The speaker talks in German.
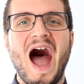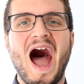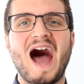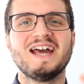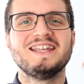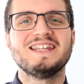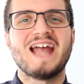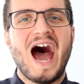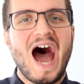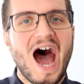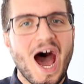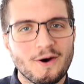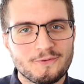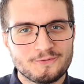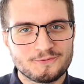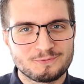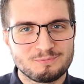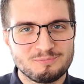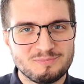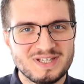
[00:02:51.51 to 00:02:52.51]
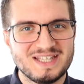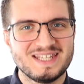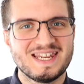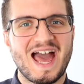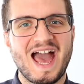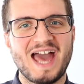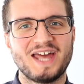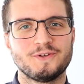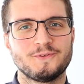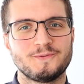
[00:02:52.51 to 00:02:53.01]
eine
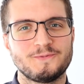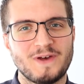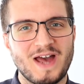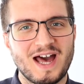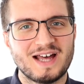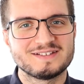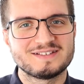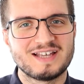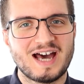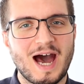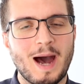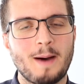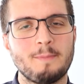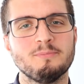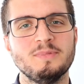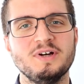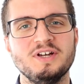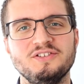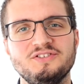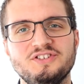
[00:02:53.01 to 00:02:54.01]
Haftmine entfernt haben,